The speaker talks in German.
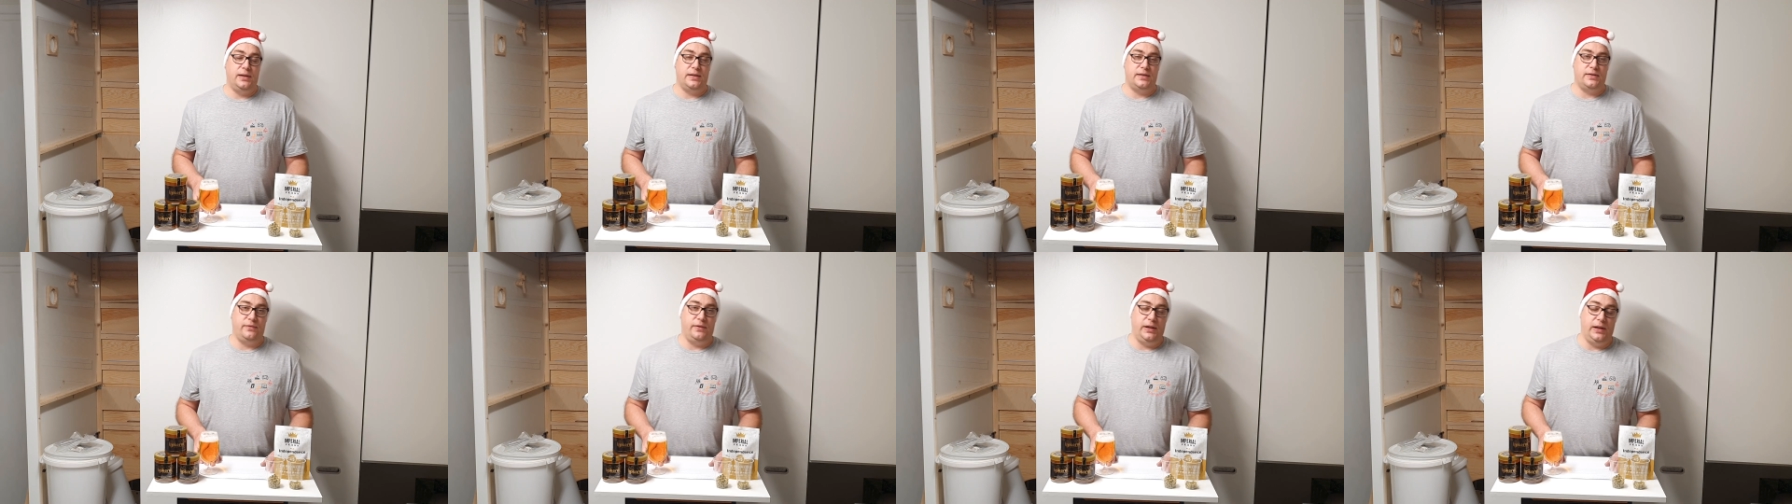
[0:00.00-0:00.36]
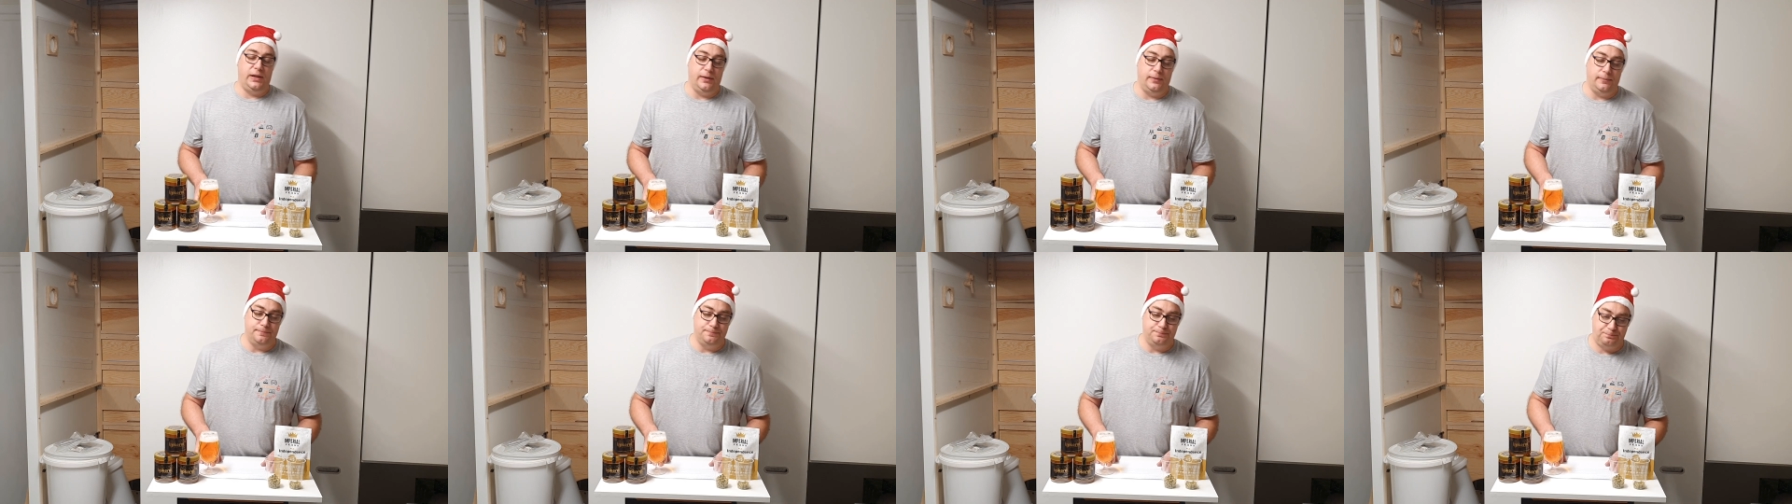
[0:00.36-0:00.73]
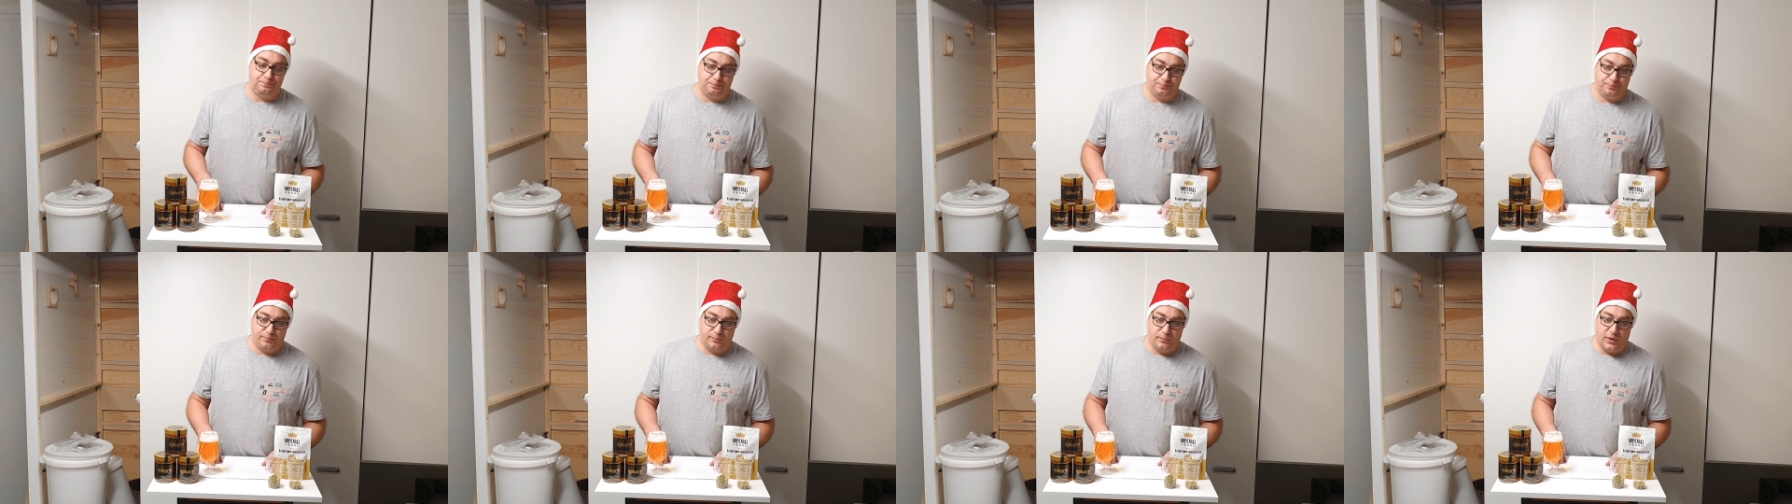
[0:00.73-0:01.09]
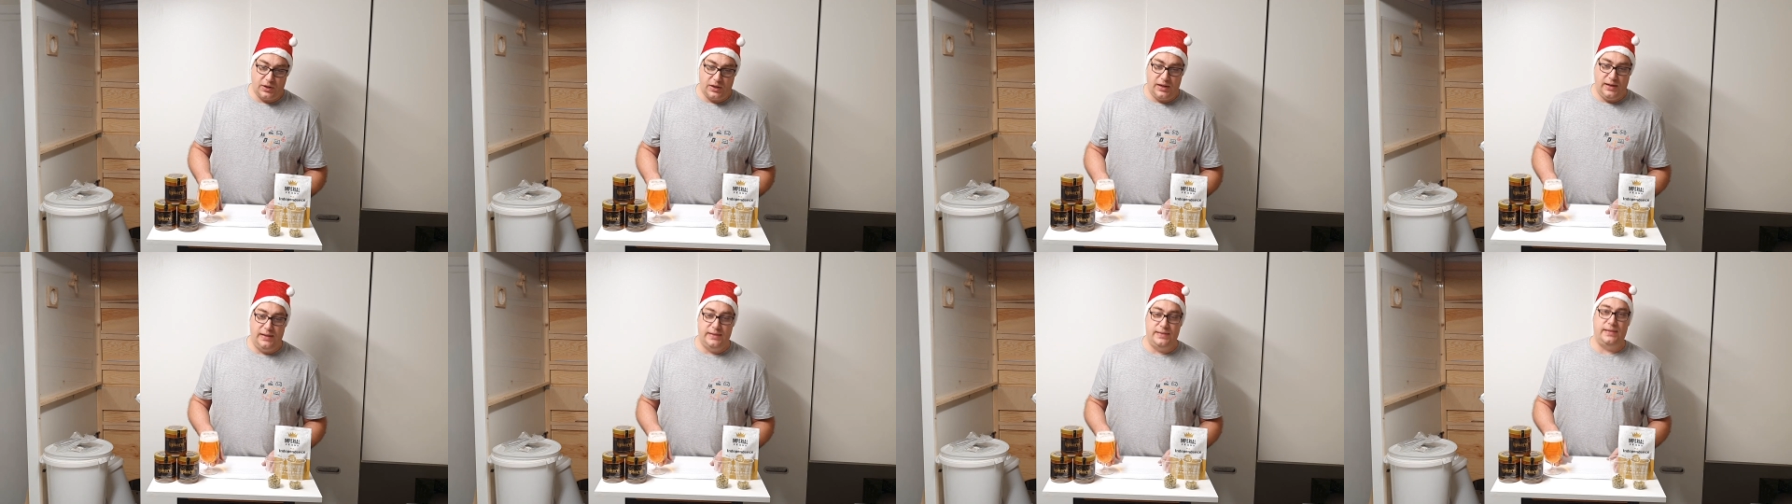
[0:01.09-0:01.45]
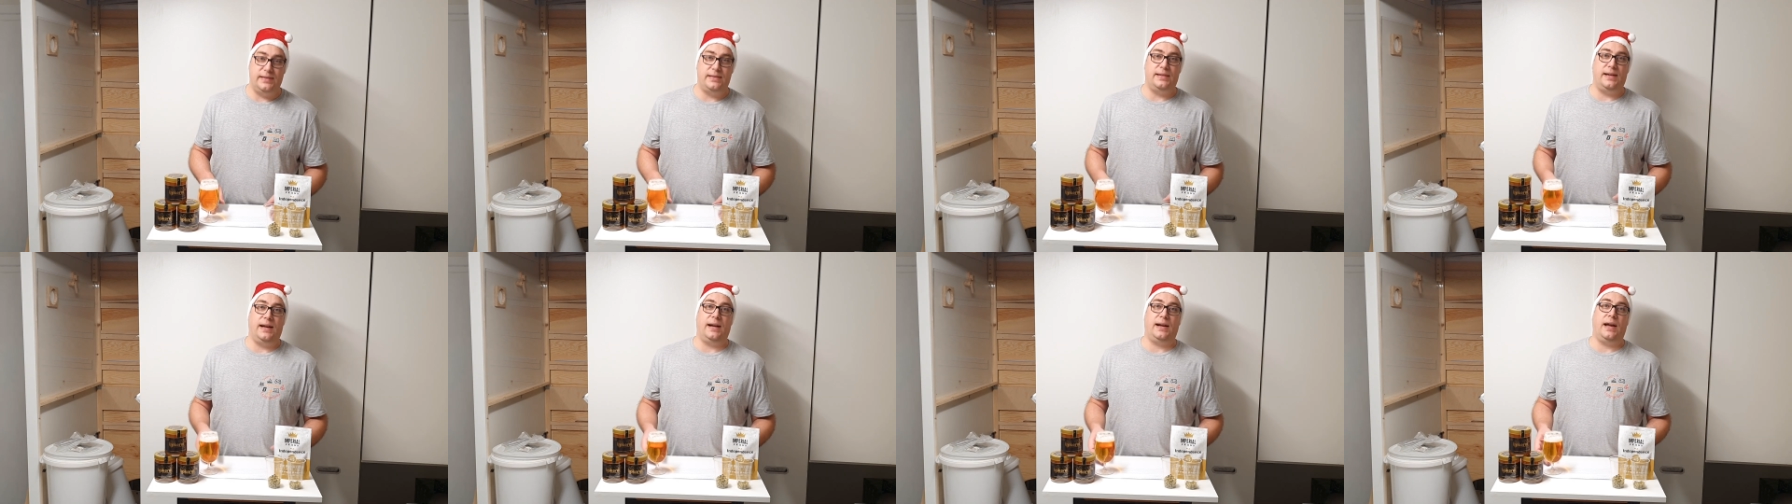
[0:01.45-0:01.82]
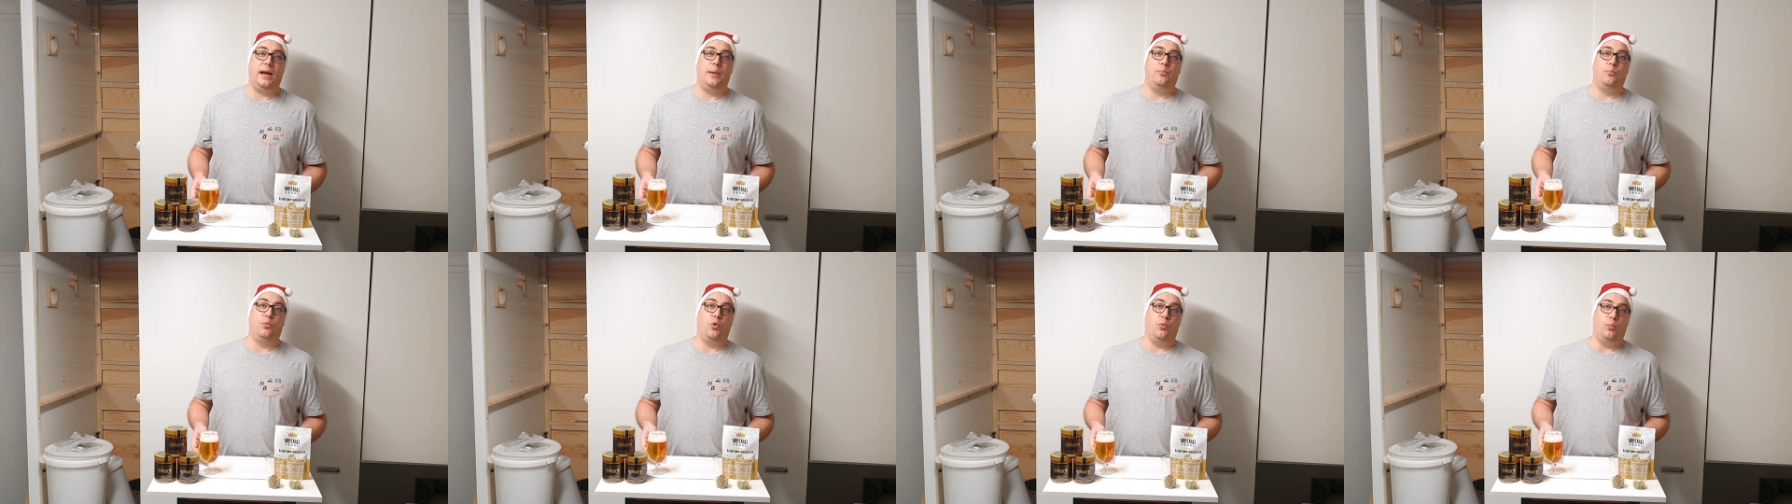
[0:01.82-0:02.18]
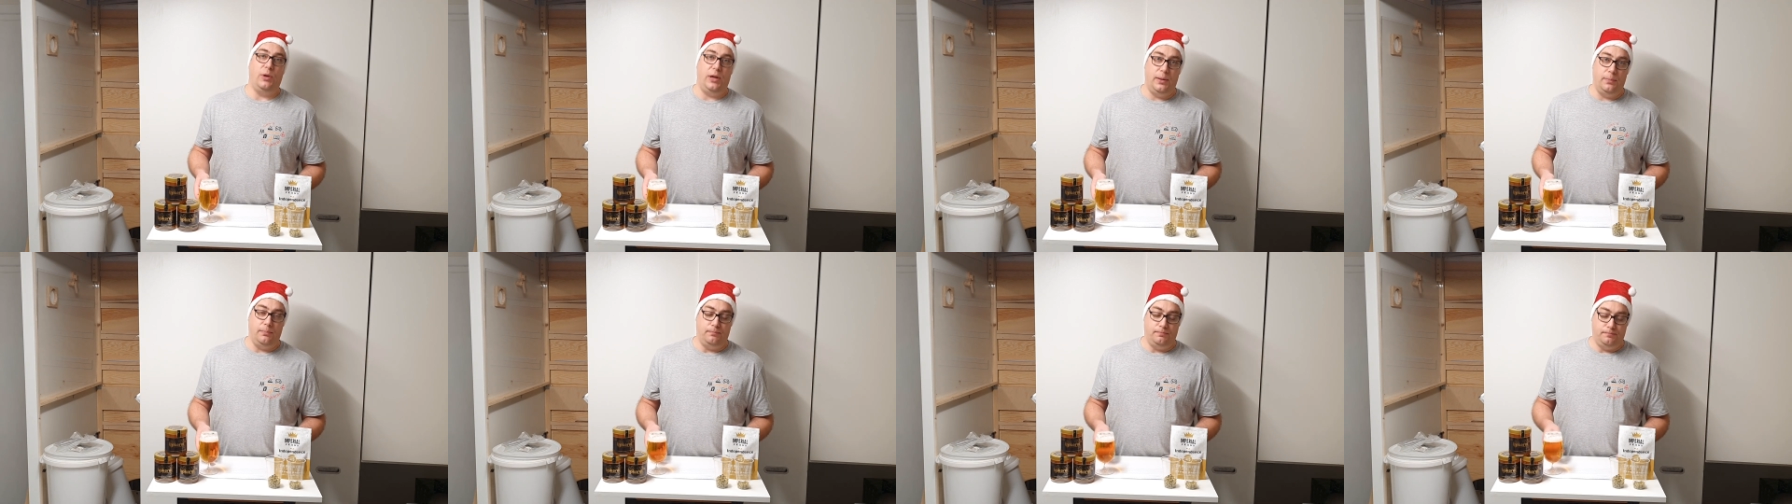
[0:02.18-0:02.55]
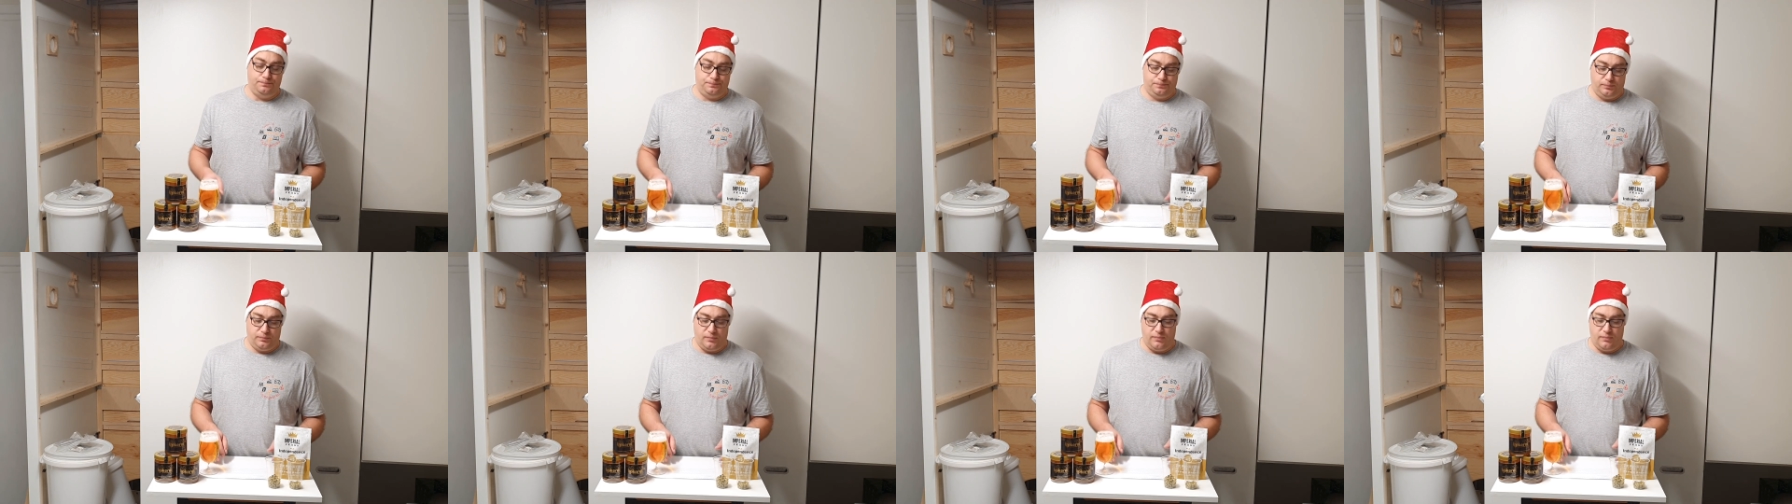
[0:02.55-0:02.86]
Deswegen ist es da kein Problem.